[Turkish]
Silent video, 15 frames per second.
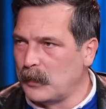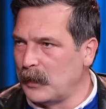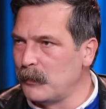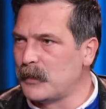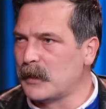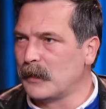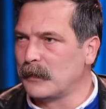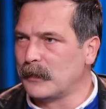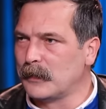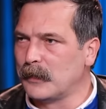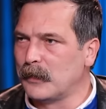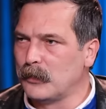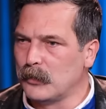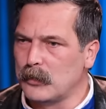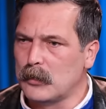
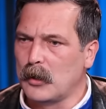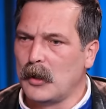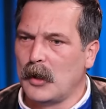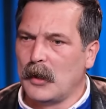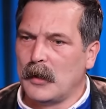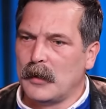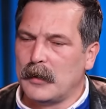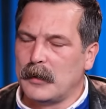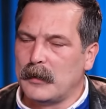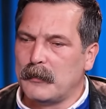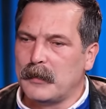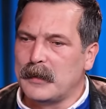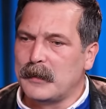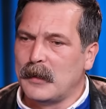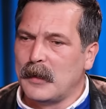imkanları yok. E,
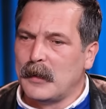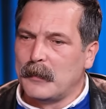ve